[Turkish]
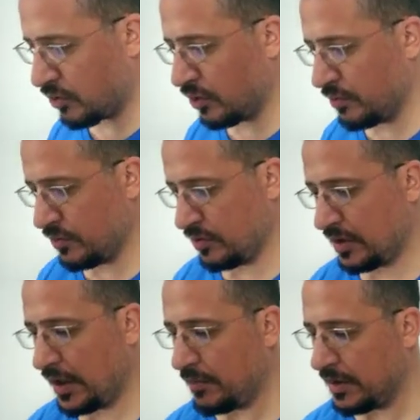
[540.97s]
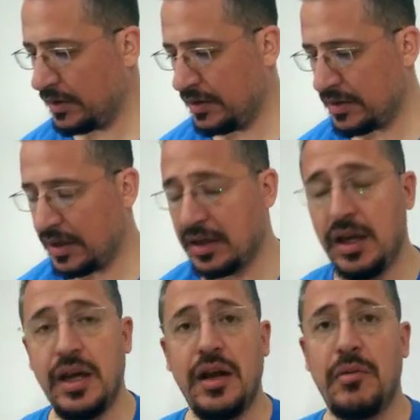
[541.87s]
konumuzu tamamladıysak
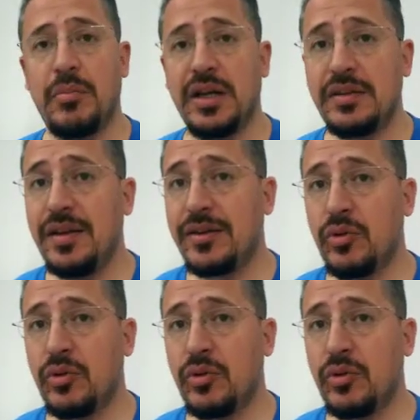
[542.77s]
madde